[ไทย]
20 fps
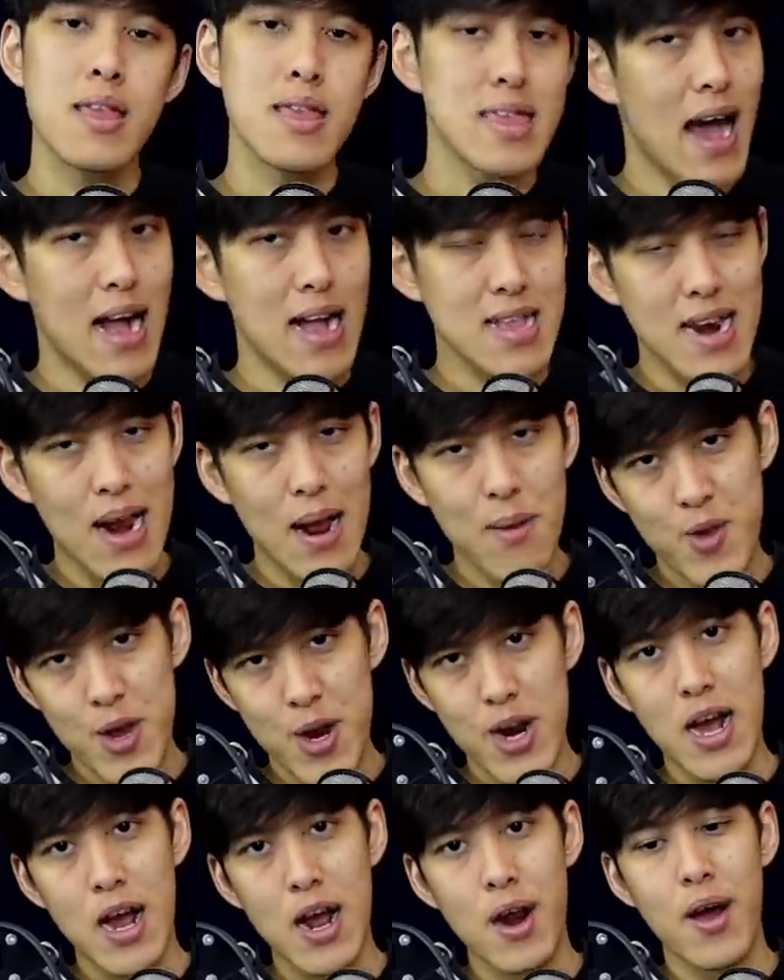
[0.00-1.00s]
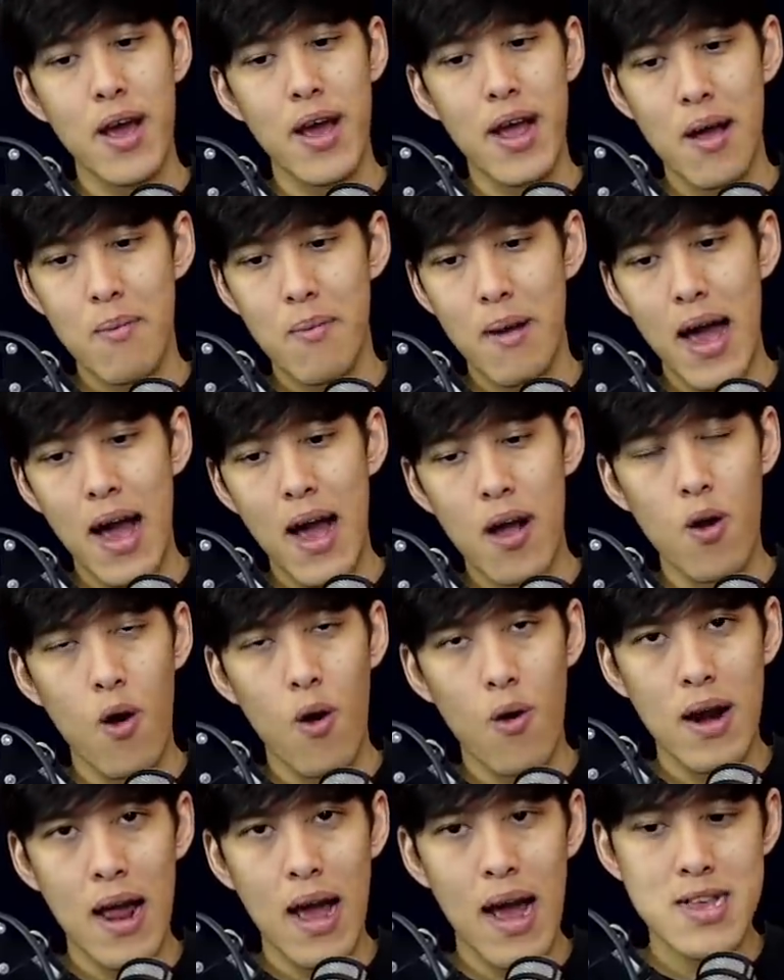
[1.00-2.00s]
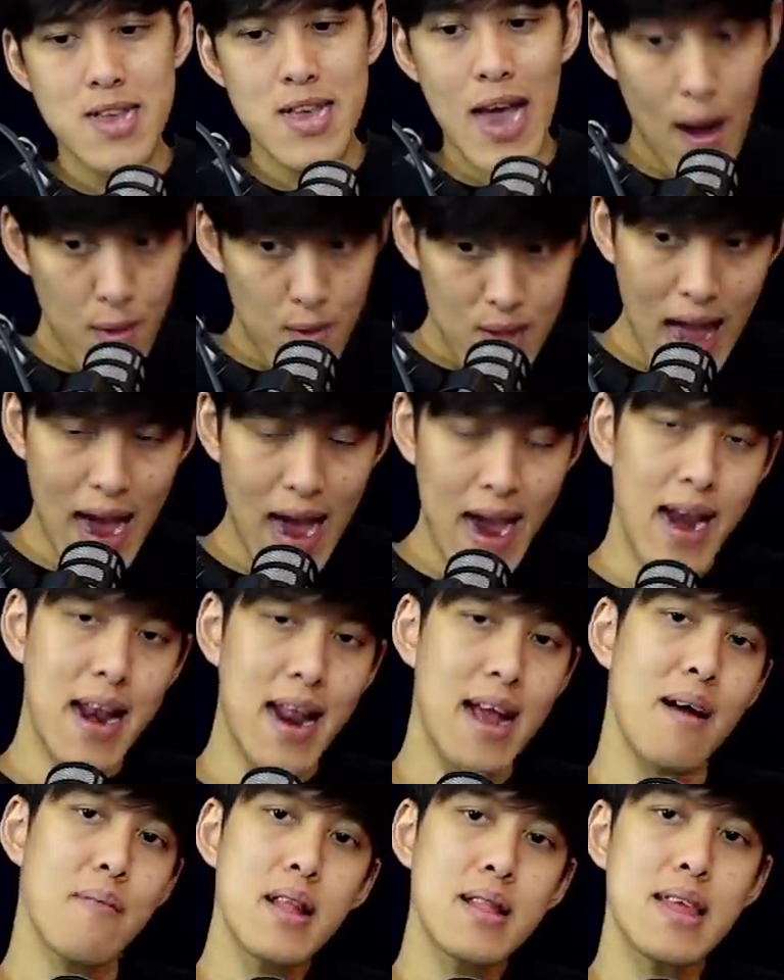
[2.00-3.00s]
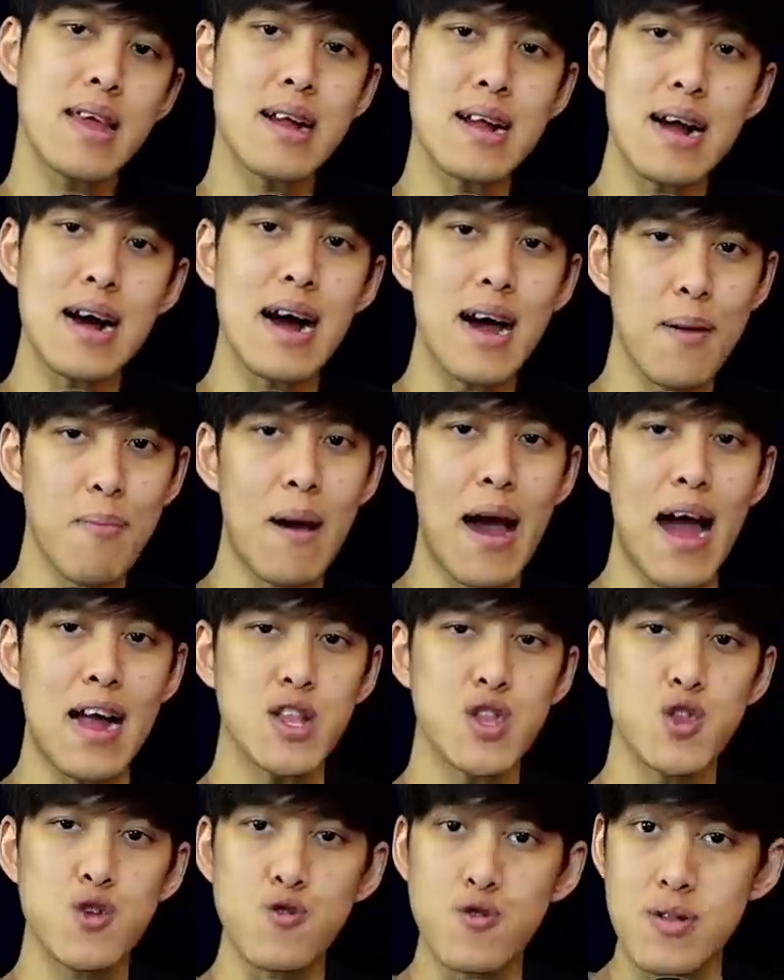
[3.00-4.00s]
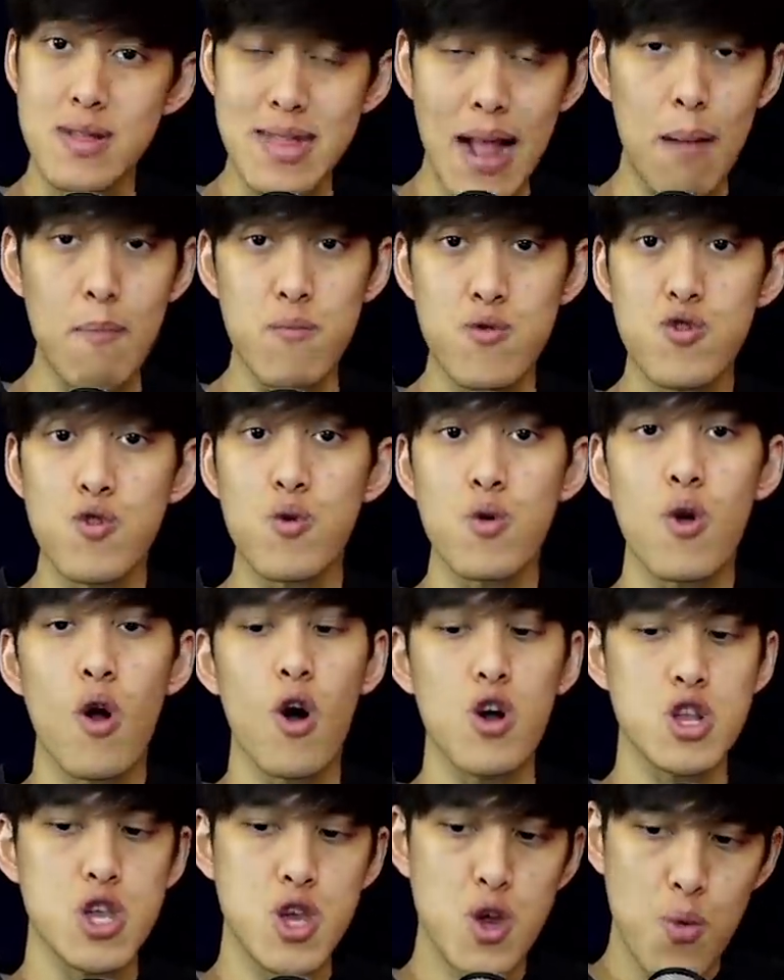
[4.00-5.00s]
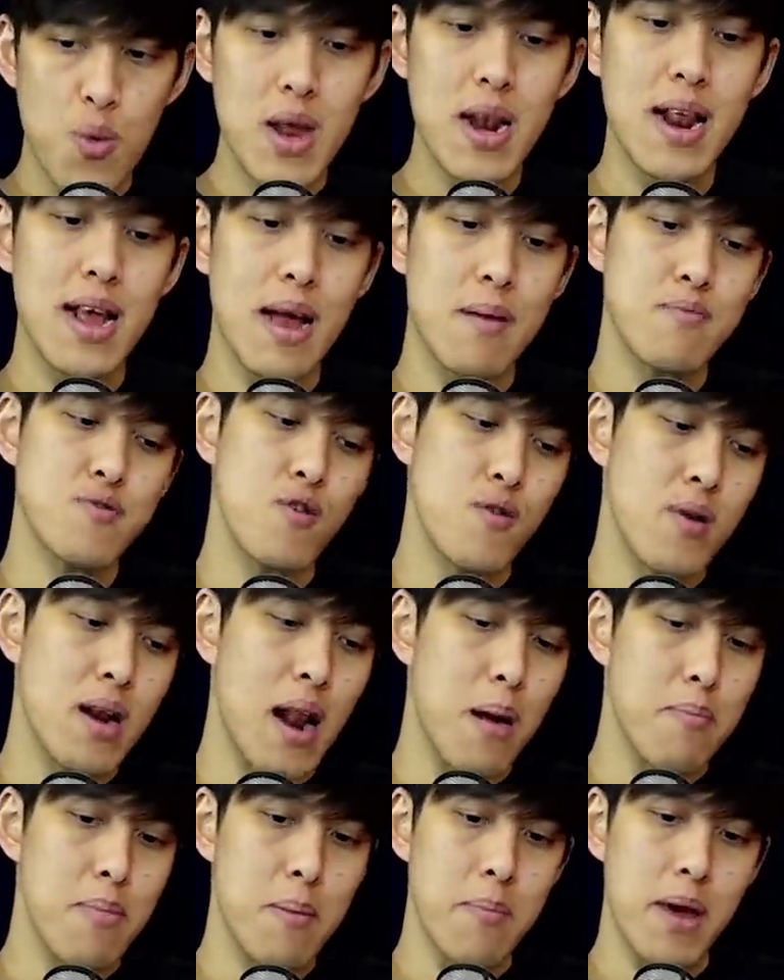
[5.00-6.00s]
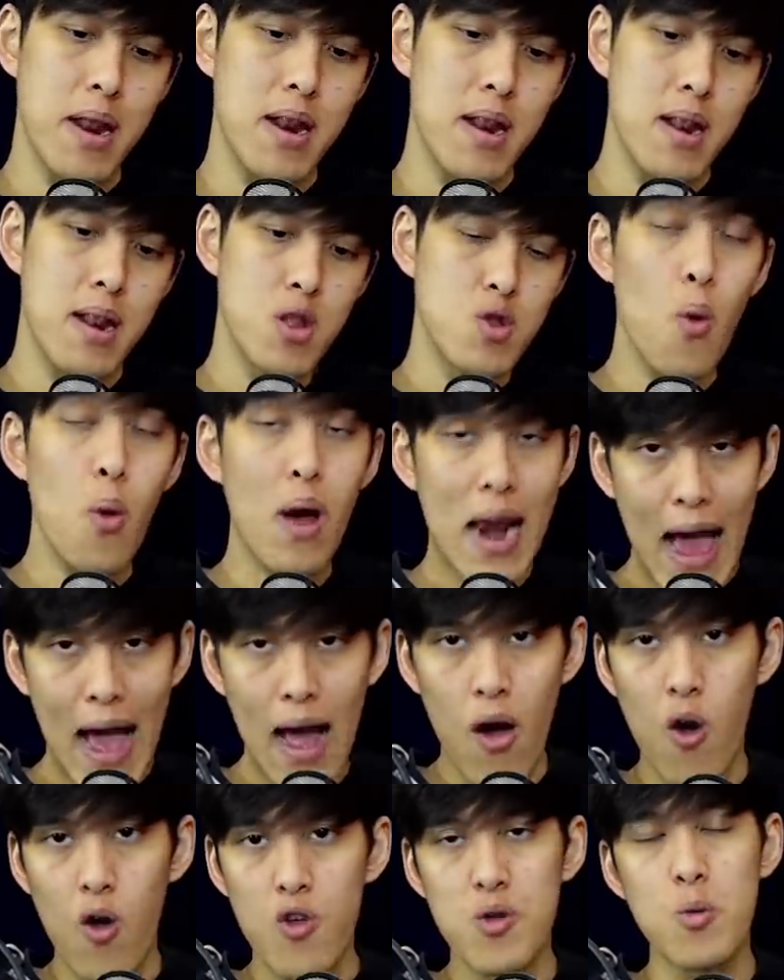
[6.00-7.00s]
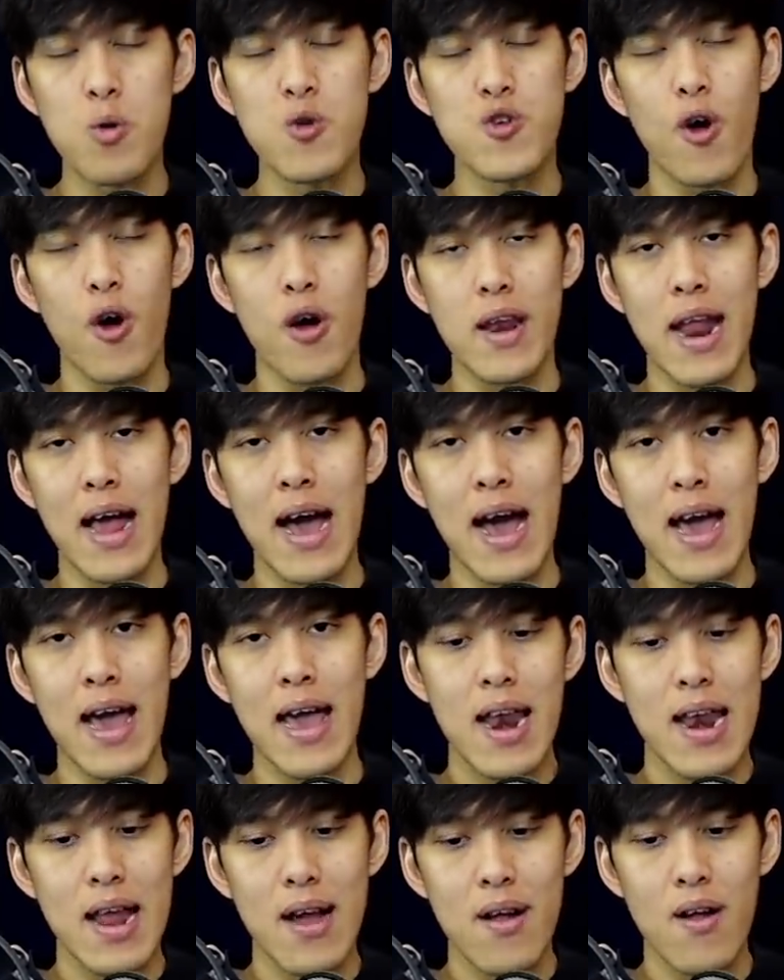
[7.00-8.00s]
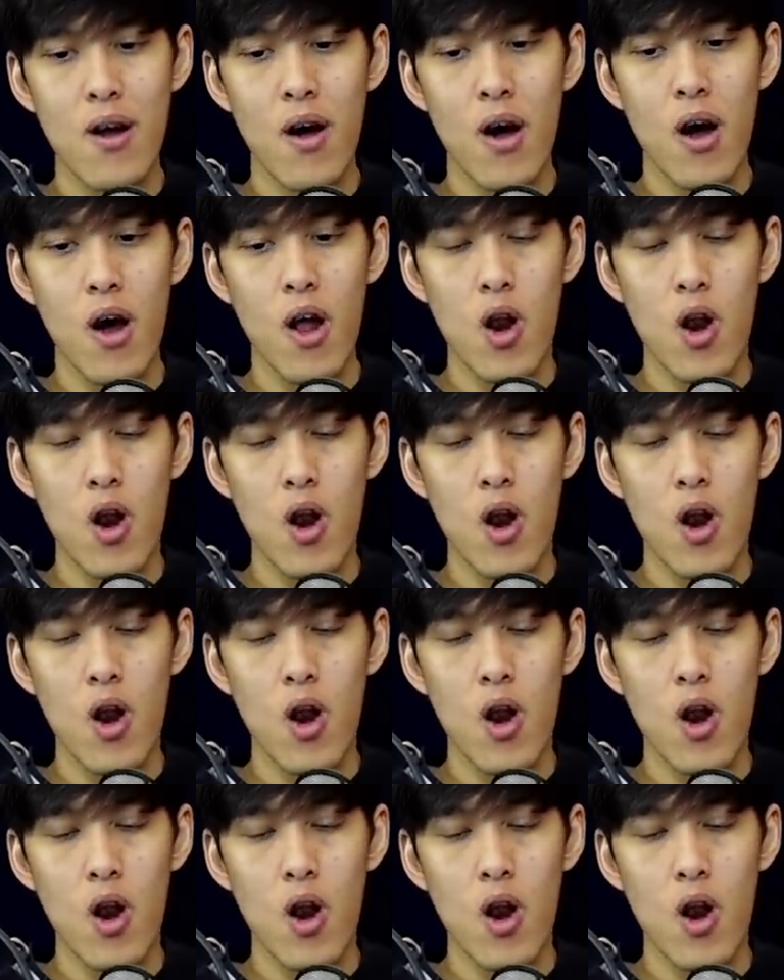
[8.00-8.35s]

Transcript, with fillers: อยากจะนำเสนอหน่อยครับ5กองหน้าชาวไทยนะครับที่เคยผ่านจุดต่ำสุดของชีวิตครับจนกลับมาเป็นตัวหลักของสโมสรได้ แล้วก็